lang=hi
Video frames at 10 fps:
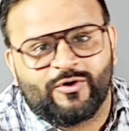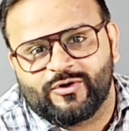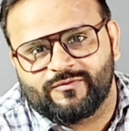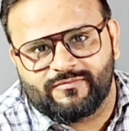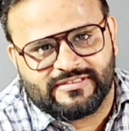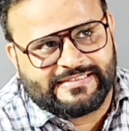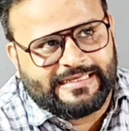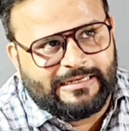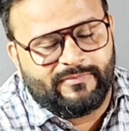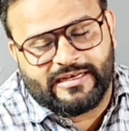और
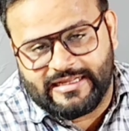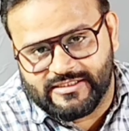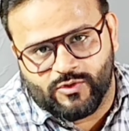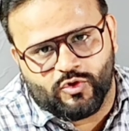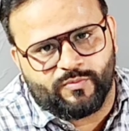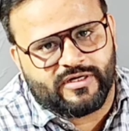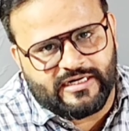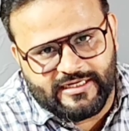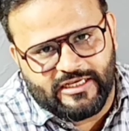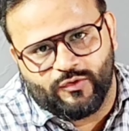सेल मेरे ख्याल से उनके ऊपर
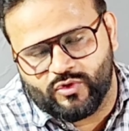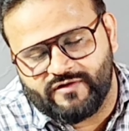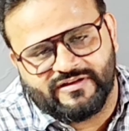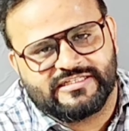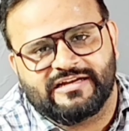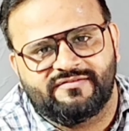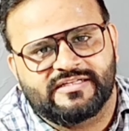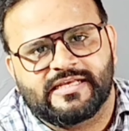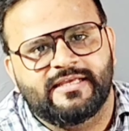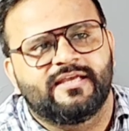कंटिन्यू होगा वैसे का
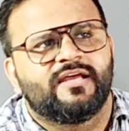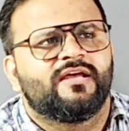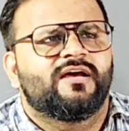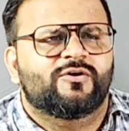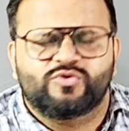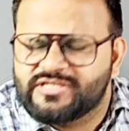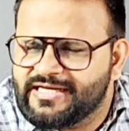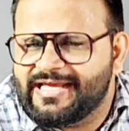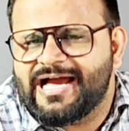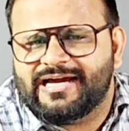वैसा ही कुछ
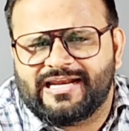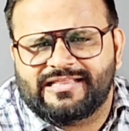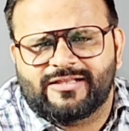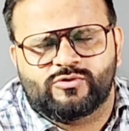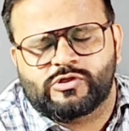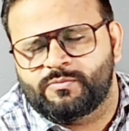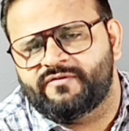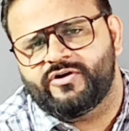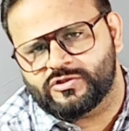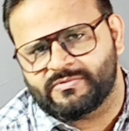नया अगर आता है तो उसके ऊपर
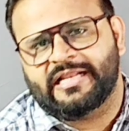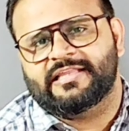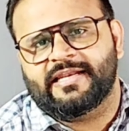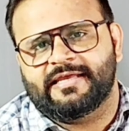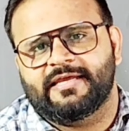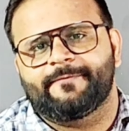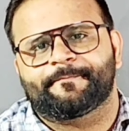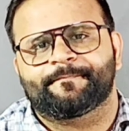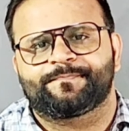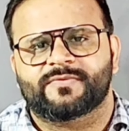वीडियोस बनाते रहेंगे
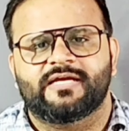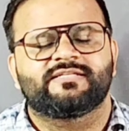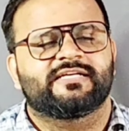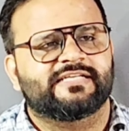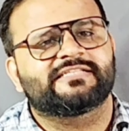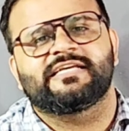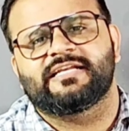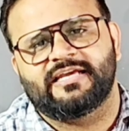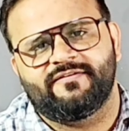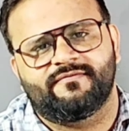एंड जैसे सेल
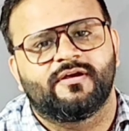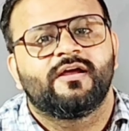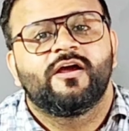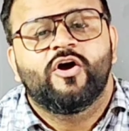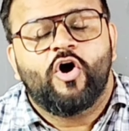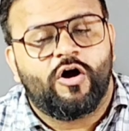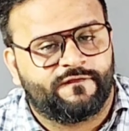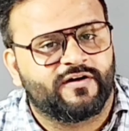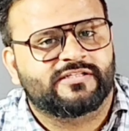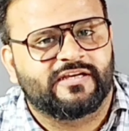के
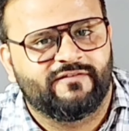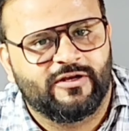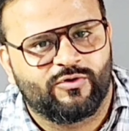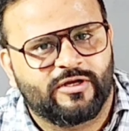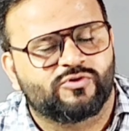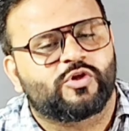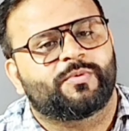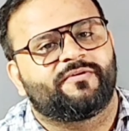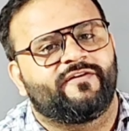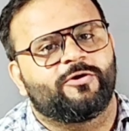ऑफर्स रिवील होंगे उसके
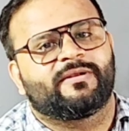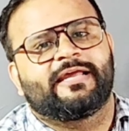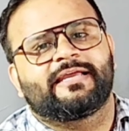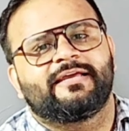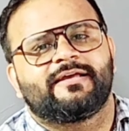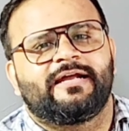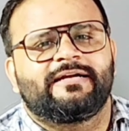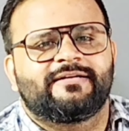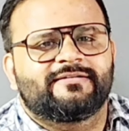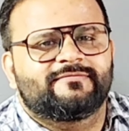ऊपर भी वीडियो बनाएंगे
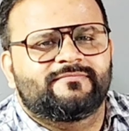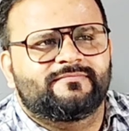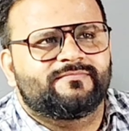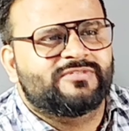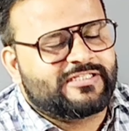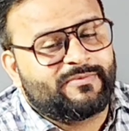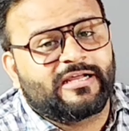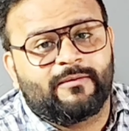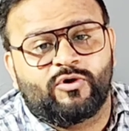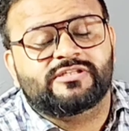एंड जैसे मैंने
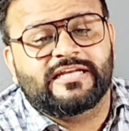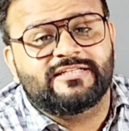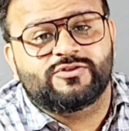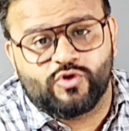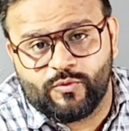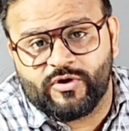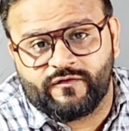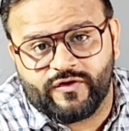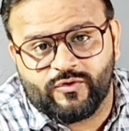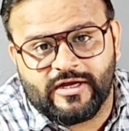कहा बहुत सारी चीज़ों के ऊपर
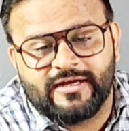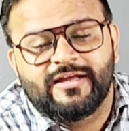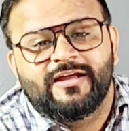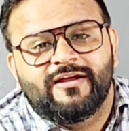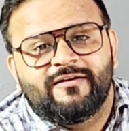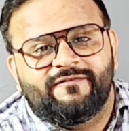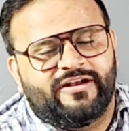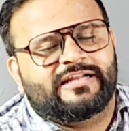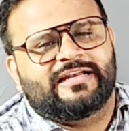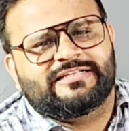ऑफर होगा
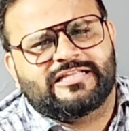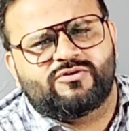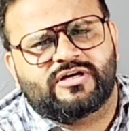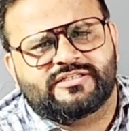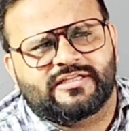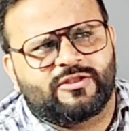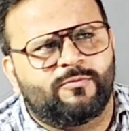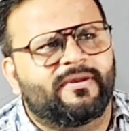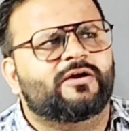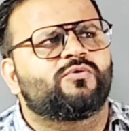वेट करना चाहते हो कर सकते हो
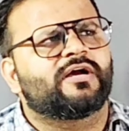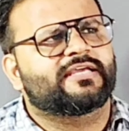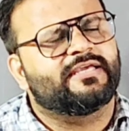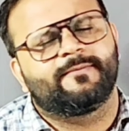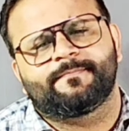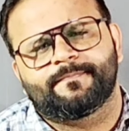मैं कहूँगा कि